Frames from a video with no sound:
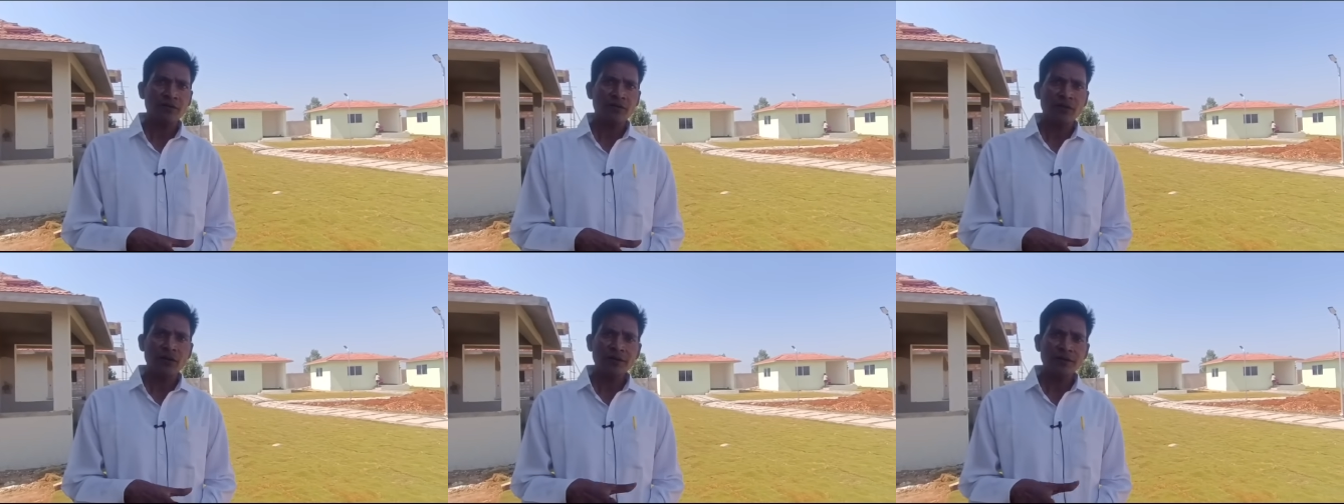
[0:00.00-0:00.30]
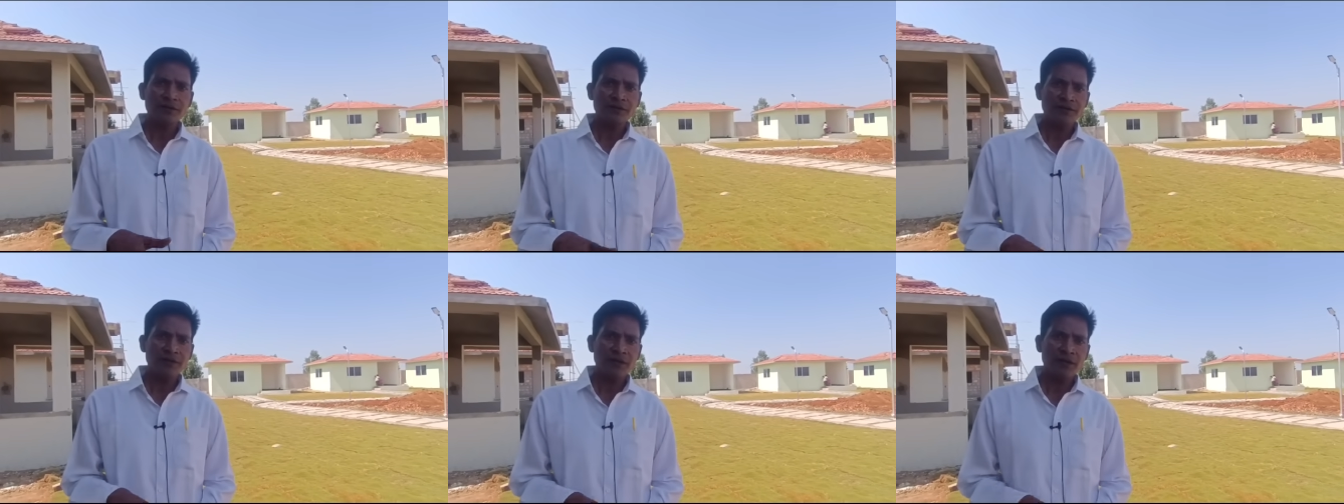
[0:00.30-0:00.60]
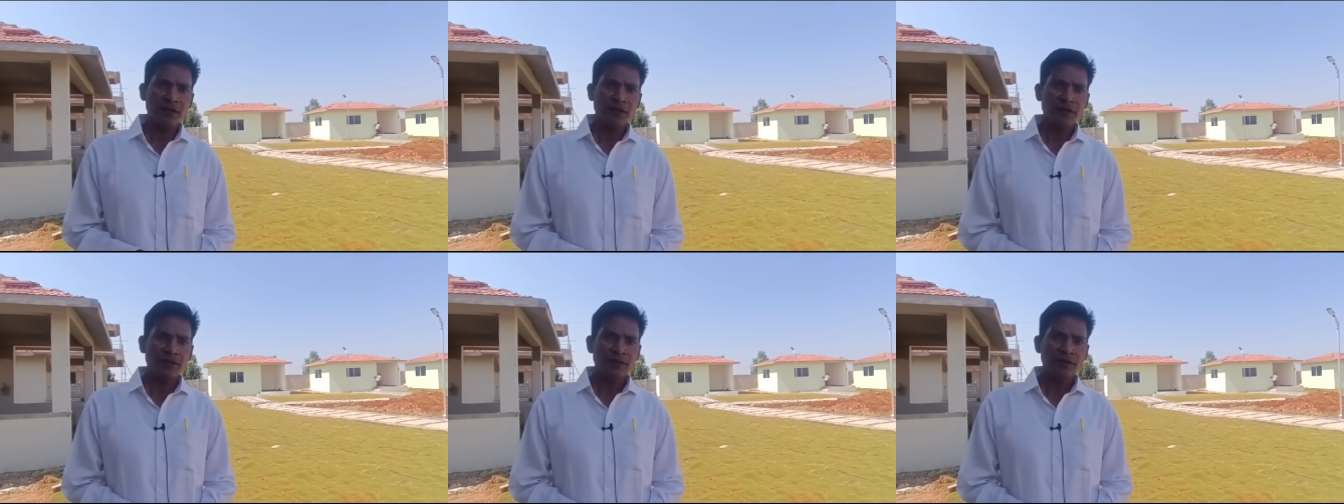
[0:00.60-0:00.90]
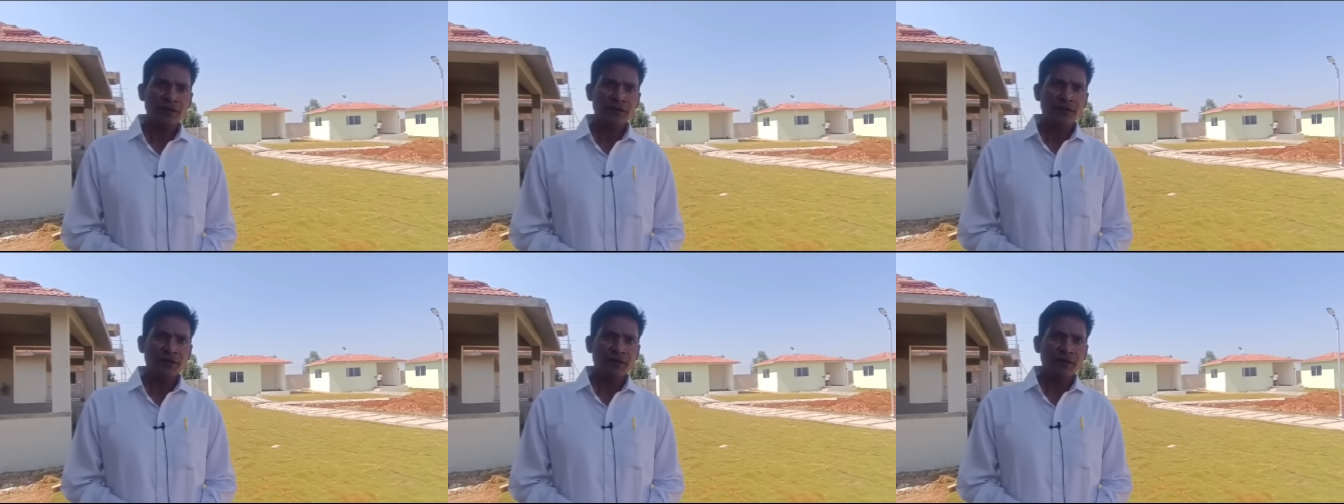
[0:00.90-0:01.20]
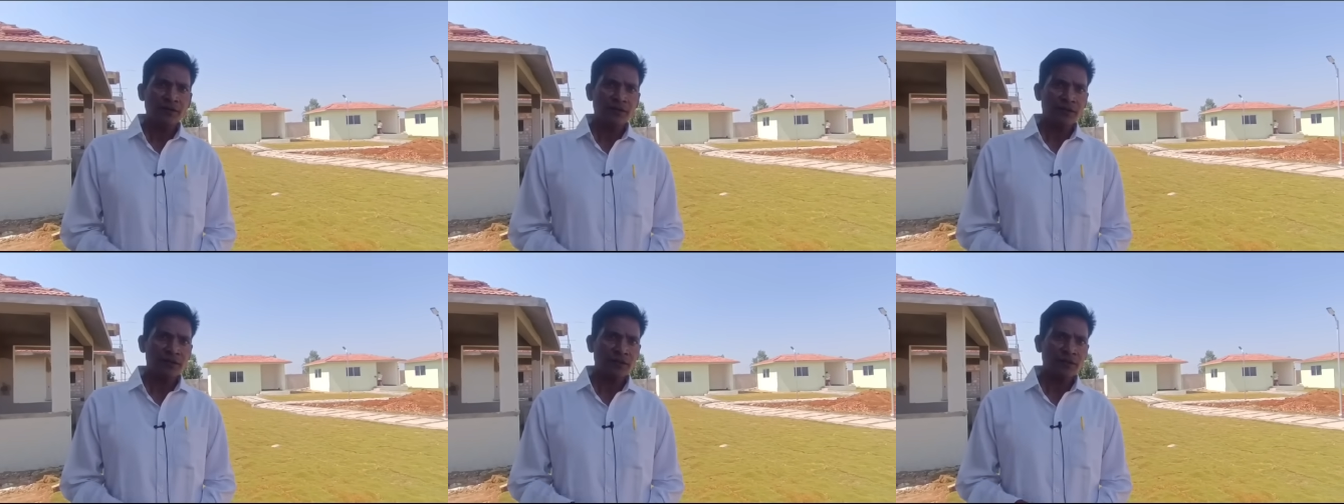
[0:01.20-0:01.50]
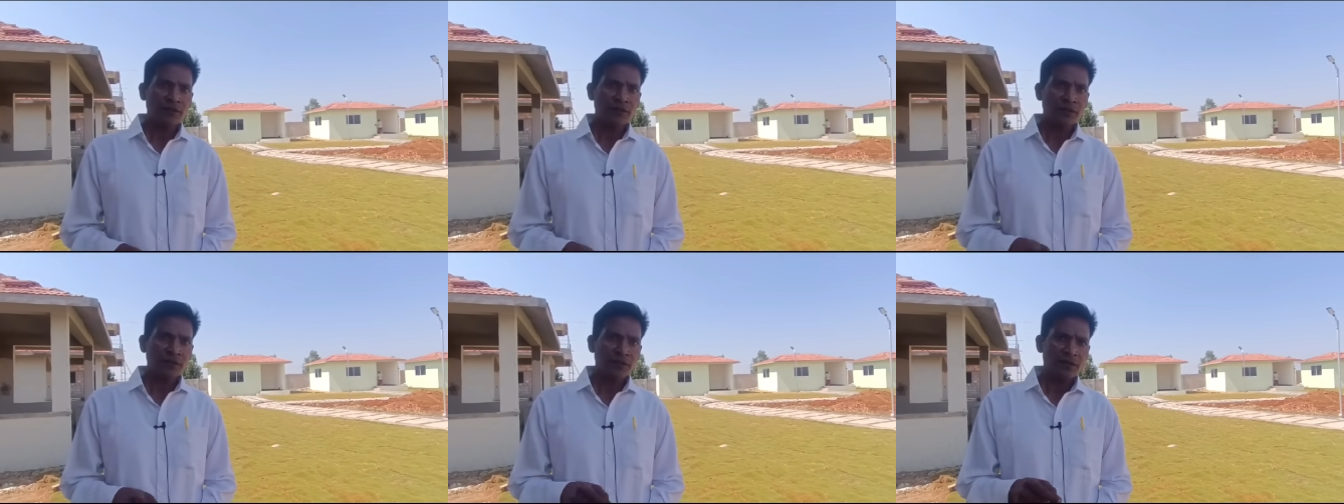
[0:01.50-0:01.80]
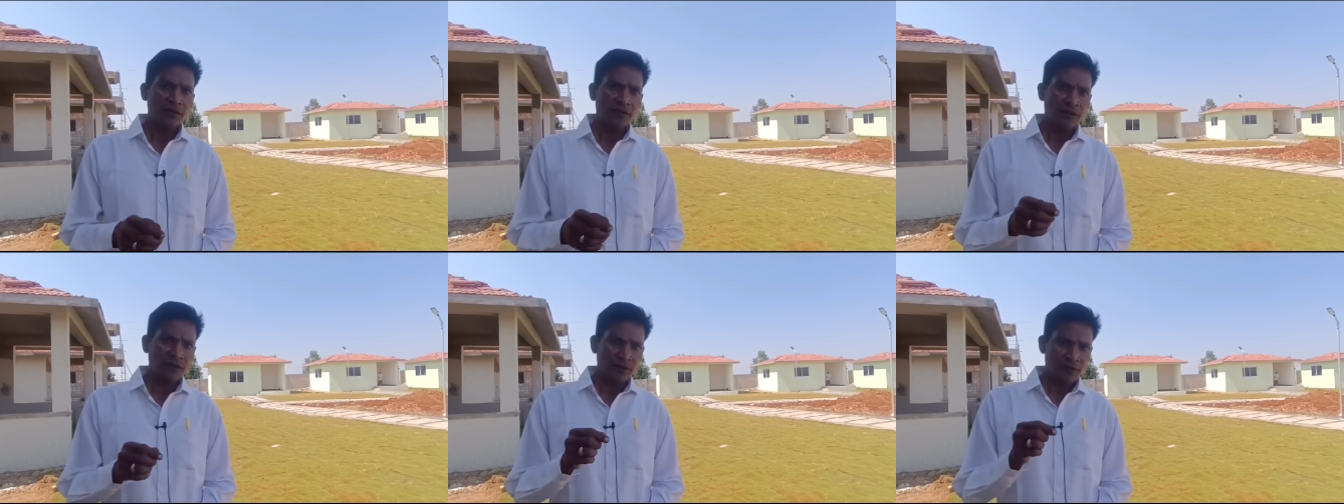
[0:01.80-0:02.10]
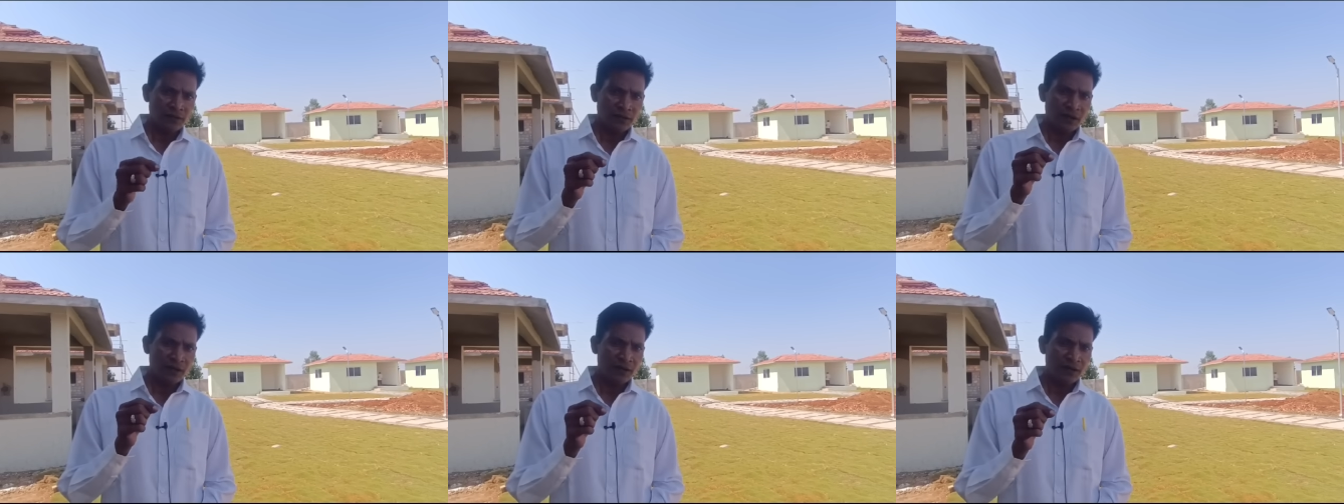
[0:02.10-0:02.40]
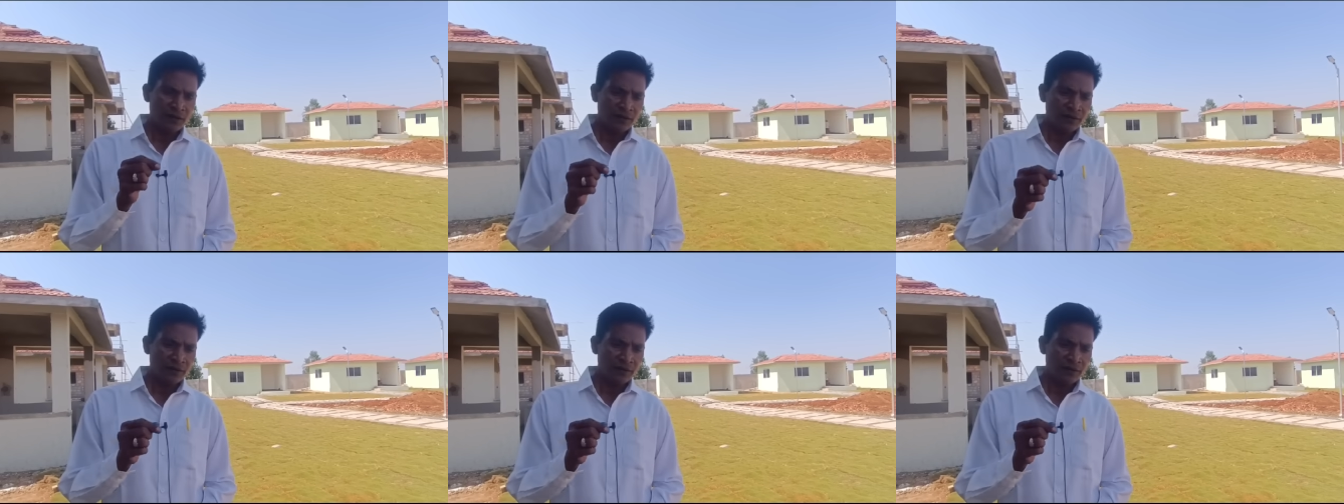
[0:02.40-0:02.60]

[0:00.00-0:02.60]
వాకింగ్ చేయాలి తర్వాత లై